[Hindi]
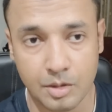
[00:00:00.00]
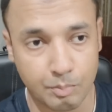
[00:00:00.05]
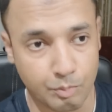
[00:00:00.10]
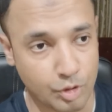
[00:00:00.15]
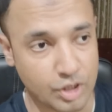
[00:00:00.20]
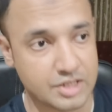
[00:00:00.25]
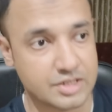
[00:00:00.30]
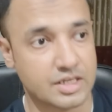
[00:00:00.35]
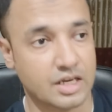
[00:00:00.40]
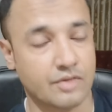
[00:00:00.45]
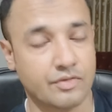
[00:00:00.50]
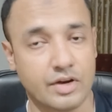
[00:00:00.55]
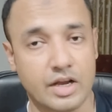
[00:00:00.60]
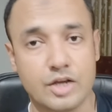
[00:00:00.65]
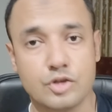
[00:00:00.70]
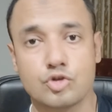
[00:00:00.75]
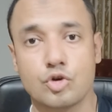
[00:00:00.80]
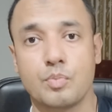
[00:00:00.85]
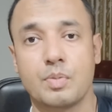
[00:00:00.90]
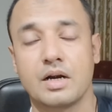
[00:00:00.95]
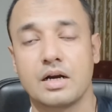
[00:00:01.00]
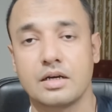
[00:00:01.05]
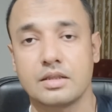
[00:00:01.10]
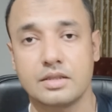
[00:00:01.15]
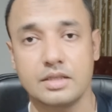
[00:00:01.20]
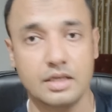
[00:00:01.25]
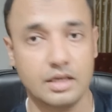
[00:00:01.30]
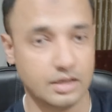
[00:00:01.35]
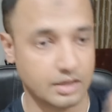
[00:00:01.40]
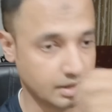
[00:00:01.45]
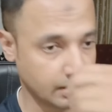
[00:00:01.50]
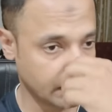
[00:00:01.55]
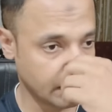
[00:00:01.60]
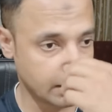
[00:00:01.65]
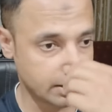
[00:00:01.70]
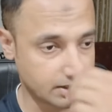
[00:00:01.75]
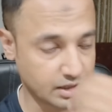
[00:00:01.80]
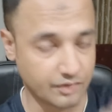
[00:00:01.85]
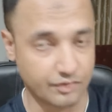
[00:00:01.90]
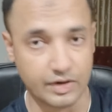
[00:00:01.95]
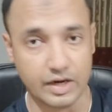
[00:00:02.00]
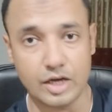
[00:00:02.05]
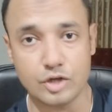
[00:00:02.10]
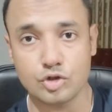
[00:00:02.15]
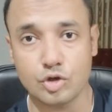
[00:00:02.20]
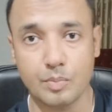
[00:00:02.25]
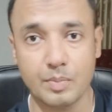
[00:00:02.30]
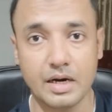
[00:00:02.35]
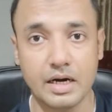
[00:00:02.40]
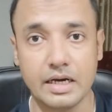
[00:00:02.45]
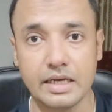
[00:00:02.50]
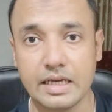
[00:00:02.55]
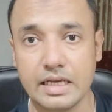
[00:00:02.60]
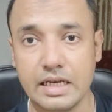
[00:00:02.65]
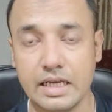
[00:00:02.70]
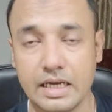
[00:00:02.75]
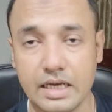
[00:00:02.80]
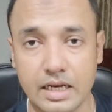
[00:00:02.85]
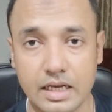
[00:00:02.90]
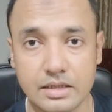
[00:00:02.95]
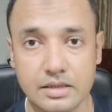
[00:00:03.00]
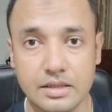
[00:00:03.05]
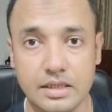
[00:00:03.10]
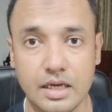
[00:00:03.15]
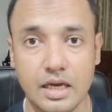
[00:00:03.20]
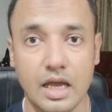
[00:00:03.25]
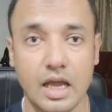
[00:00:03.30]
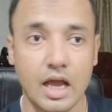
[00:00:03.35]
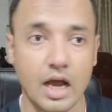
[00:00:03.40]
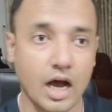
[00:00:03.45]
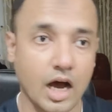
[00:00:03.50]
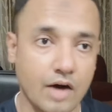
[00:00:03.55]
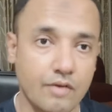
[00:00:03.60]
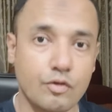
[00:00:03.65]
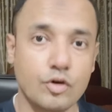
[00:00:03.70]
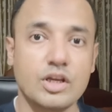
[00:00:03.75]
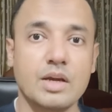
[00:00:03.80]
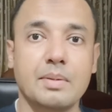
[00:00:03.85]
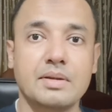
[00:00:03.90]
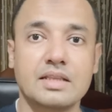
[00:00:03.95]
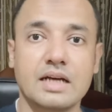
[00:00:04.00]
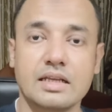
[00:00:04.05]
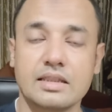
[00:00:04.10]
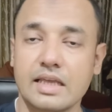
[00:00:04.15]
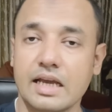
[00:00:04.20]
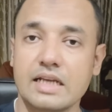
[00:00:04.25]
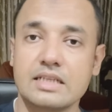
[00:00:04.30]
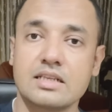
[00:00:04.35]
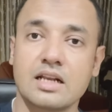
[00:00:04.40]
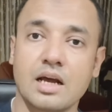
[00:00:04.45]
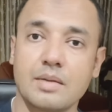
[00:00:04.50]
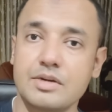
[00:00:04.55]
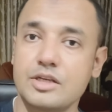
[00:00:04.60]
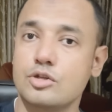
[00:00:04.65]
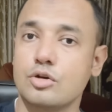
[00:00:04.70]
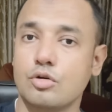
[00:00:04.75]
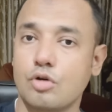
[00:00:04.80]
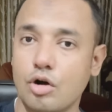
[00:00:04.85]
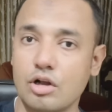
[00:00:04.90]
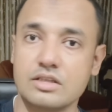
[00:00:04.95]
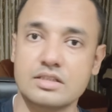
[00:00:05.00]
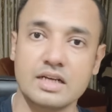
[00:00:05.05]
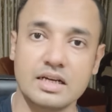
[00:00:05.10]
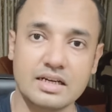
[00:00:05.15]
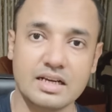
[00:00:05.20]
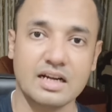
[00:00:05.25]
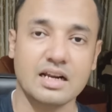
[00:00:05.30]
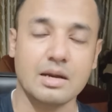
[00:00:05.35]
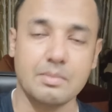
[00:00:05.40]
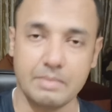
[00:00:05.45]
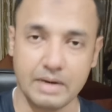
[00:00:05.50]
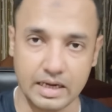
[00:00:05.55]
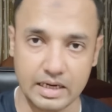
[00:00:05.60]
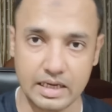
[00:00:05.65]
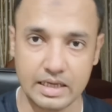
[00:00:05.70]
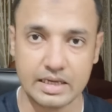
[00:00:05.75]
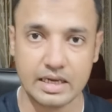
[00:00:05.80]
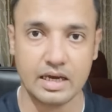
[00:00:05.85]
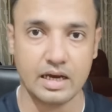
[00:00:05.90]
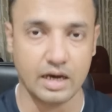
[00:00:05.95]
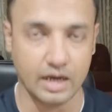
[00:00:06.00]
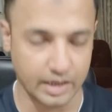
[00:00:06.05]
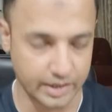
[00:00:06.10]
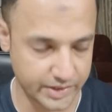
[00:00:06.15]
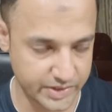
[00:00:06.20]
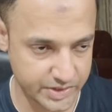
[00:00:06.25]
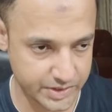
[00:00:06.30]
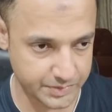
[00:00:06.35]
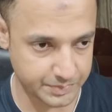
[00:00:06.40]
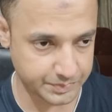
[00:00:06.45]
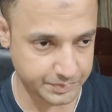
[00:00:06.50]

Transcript: पुलिस सरफराज को पकड़ती है सरफराज को पकड़ के लेकर आती है अब वो ये बताता है कि जनाब ये जो कॉल सेंटर का मालिक है हारिस